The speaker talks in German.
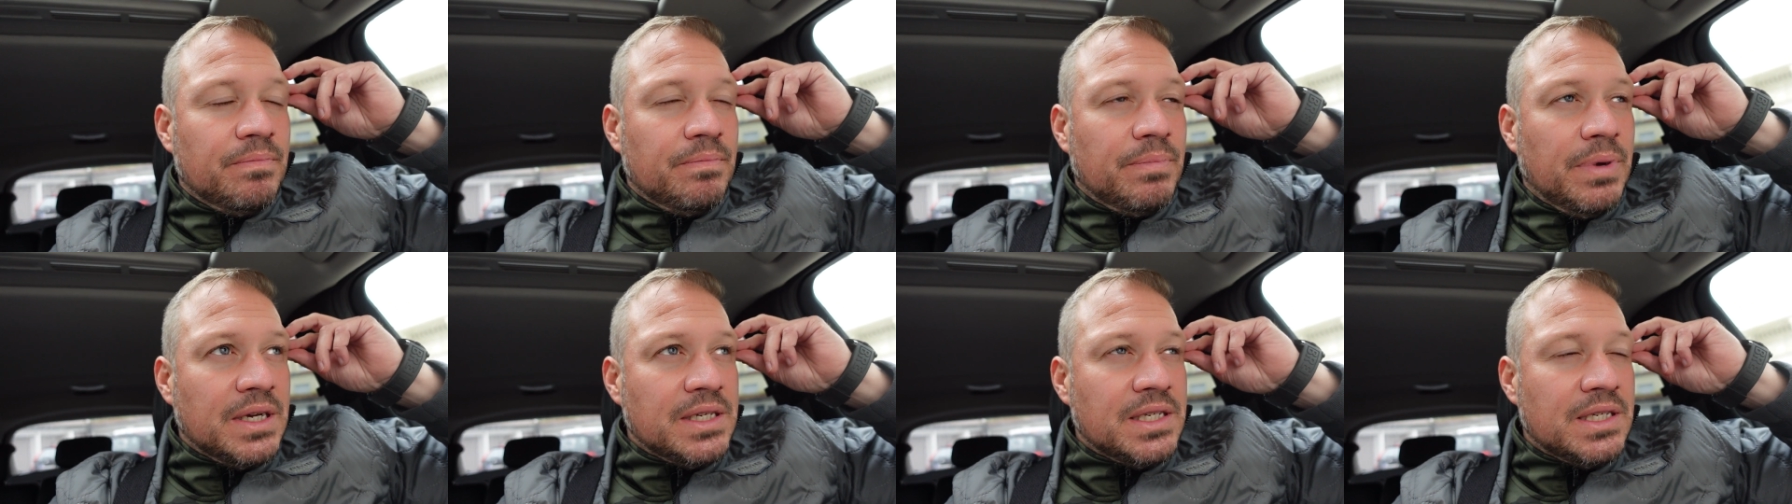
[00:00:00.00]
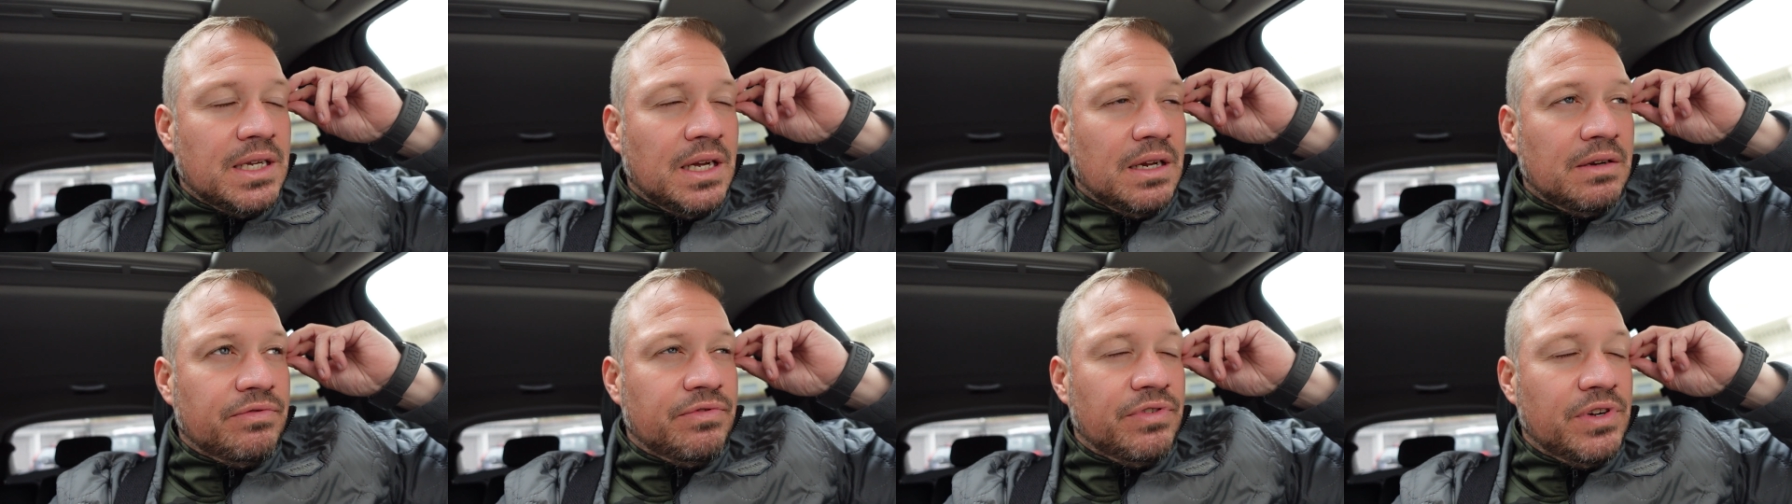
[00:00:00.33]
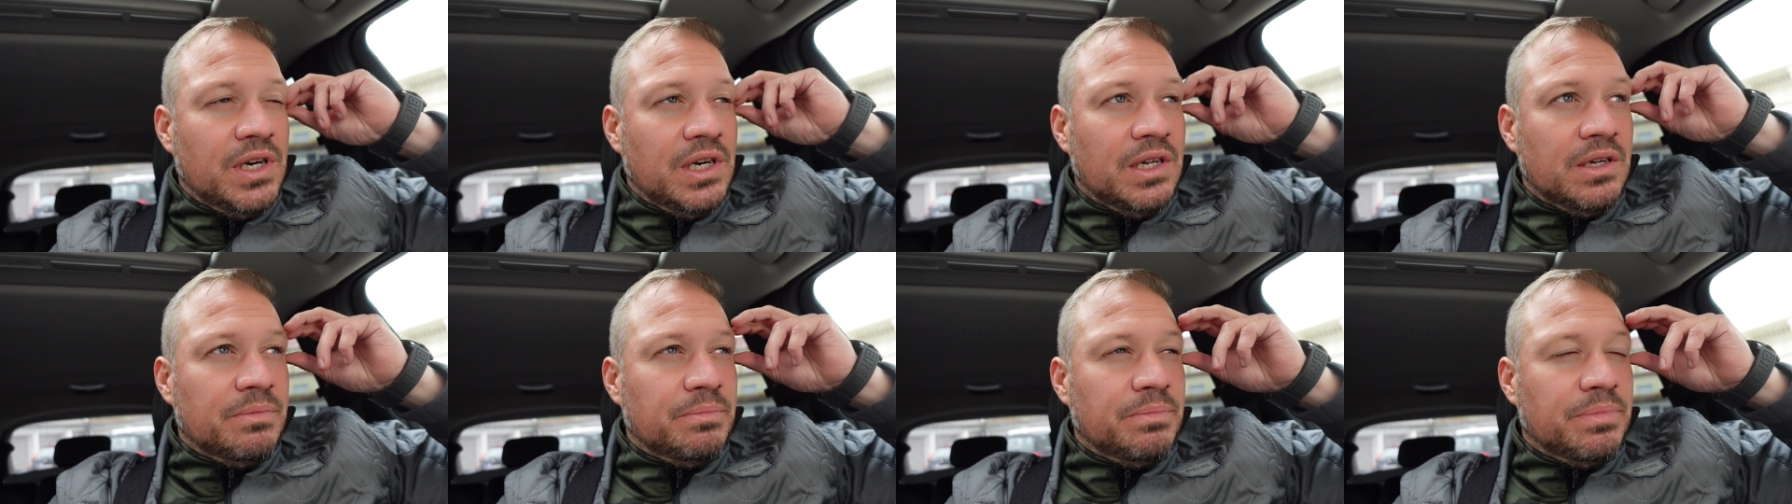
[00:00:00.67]
Bastard
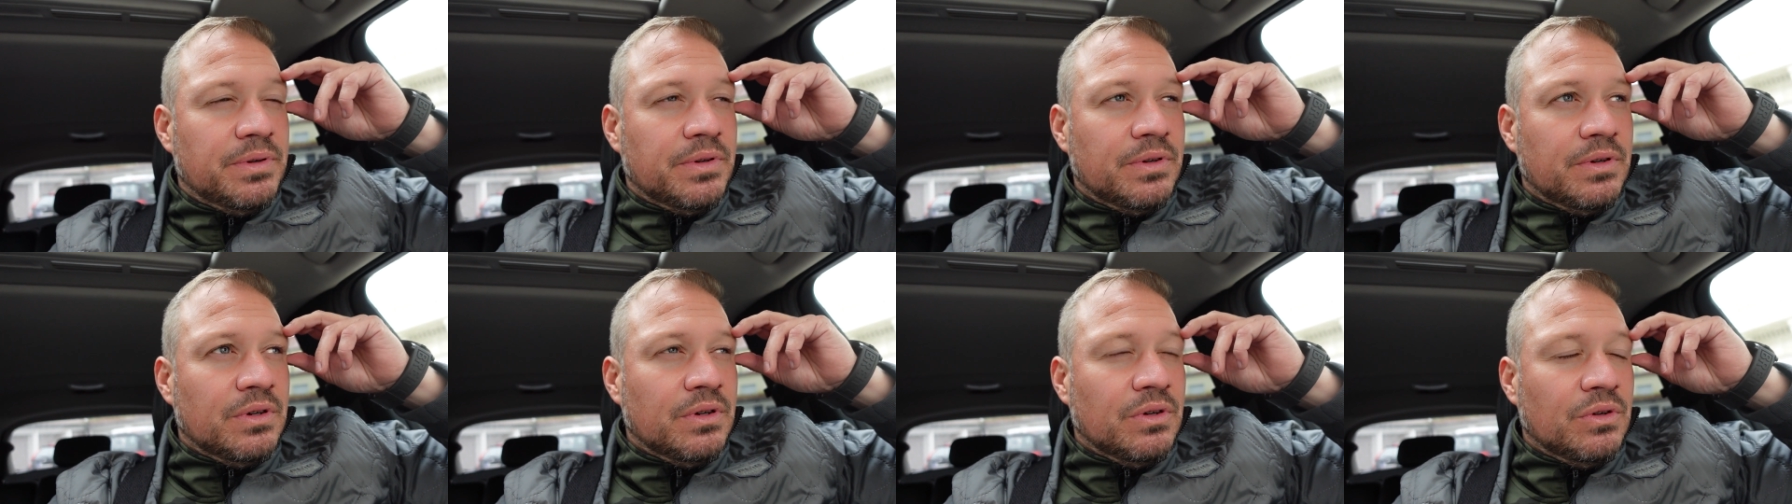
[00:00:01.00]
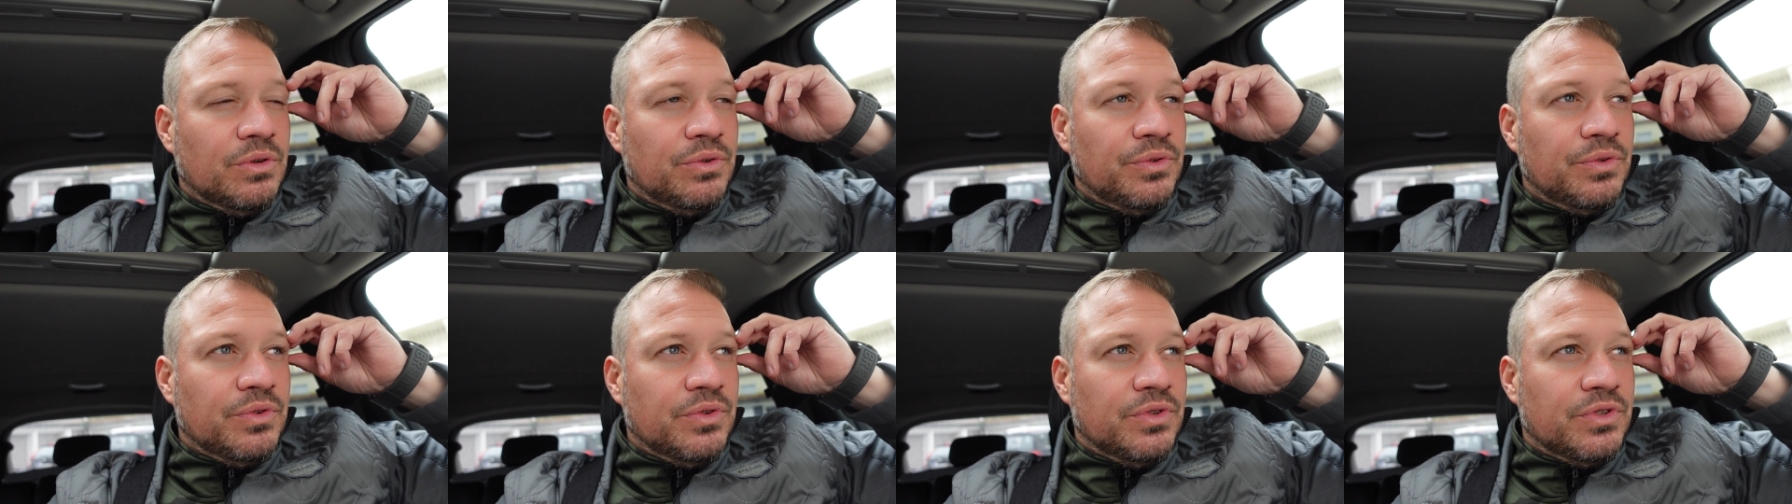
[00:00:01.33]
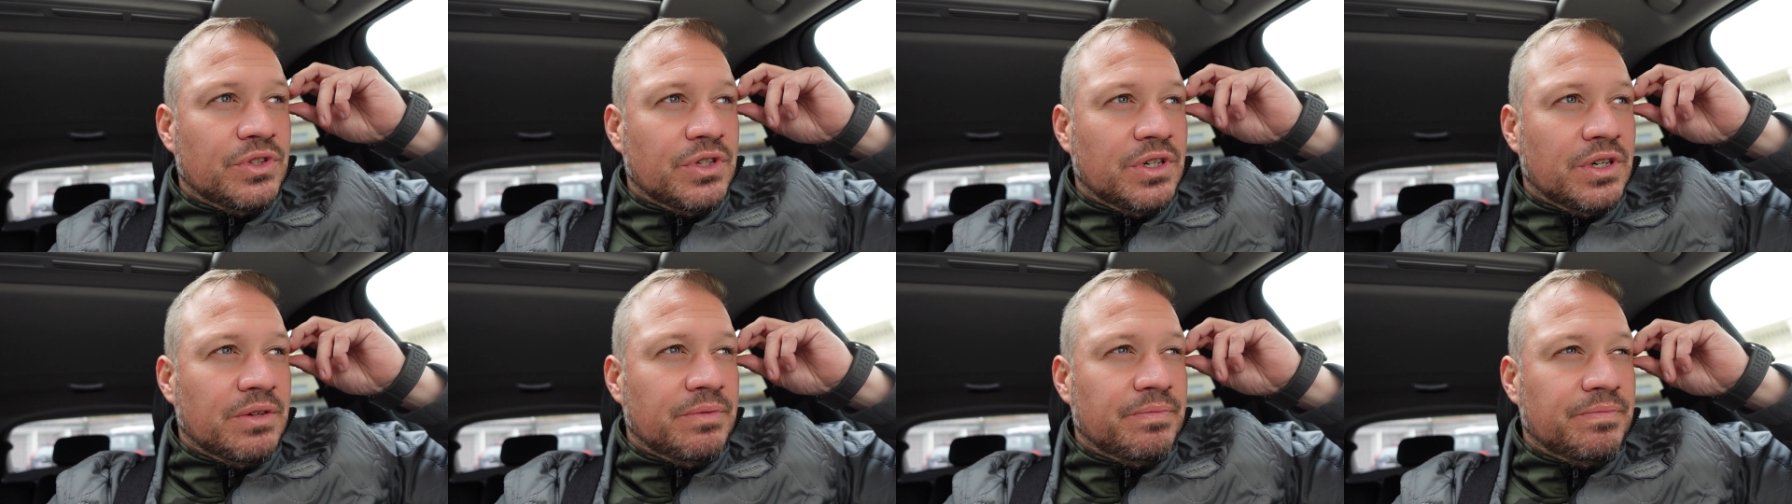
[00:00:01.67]
Philipp
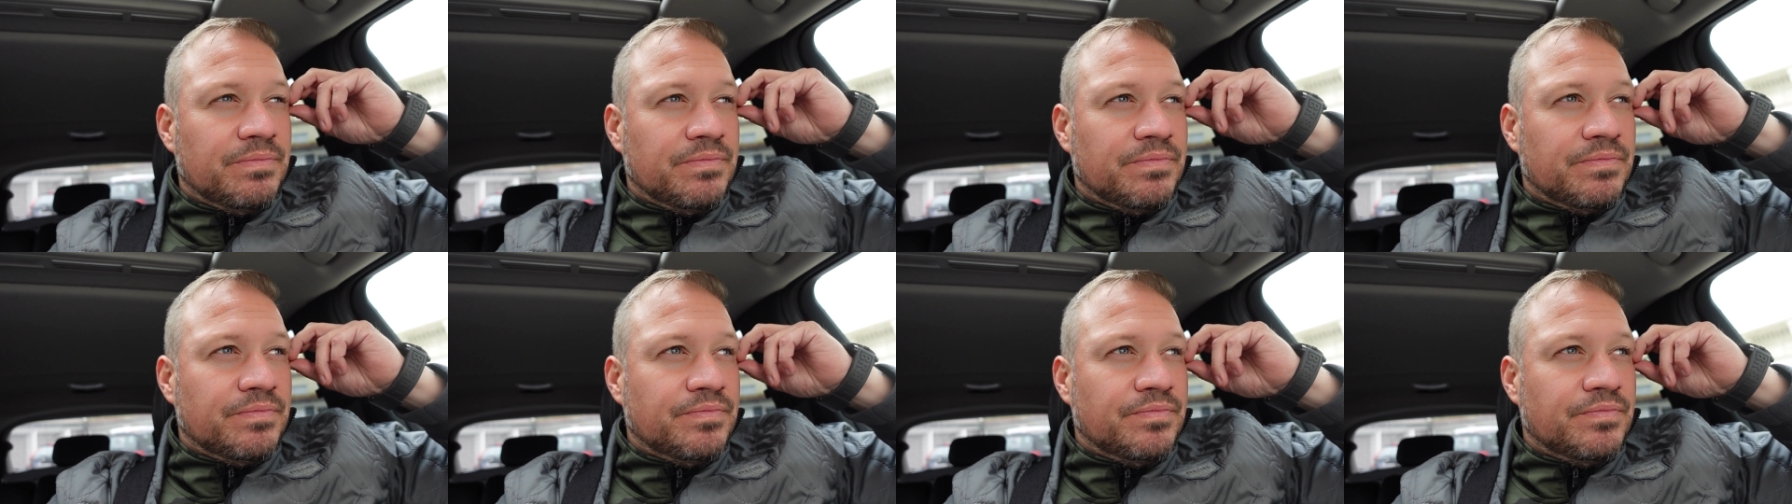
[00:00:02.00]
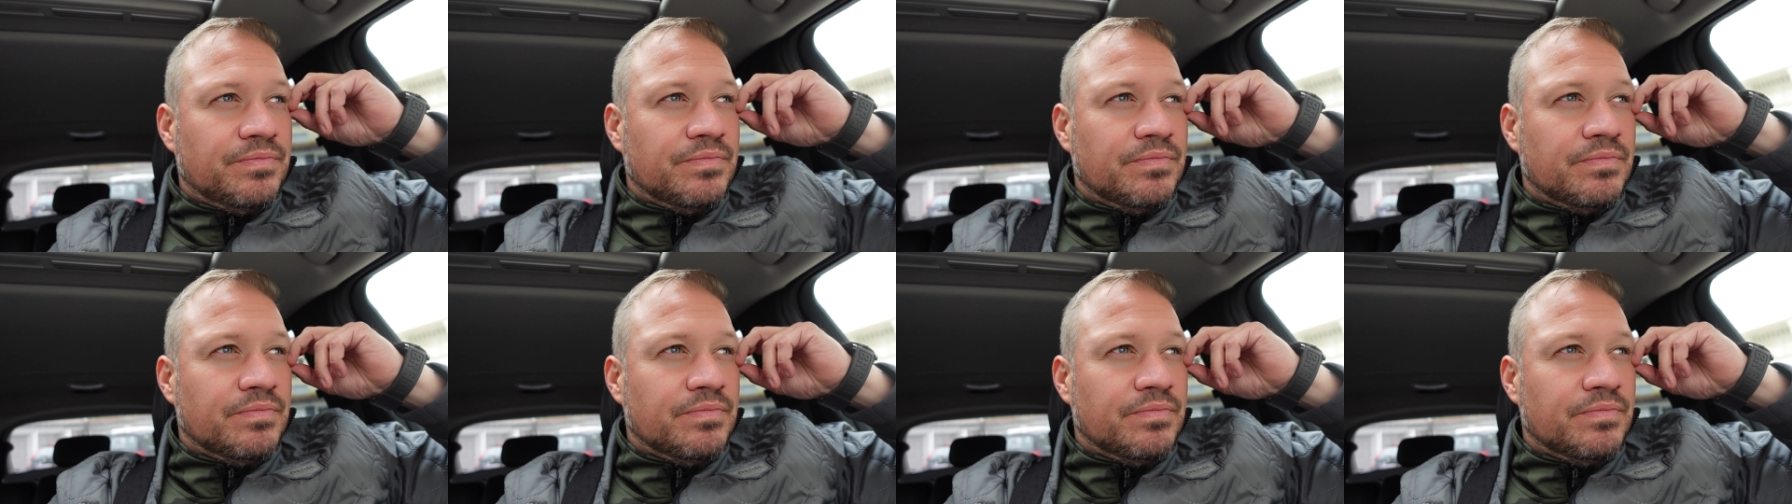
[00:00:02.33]
und ähm,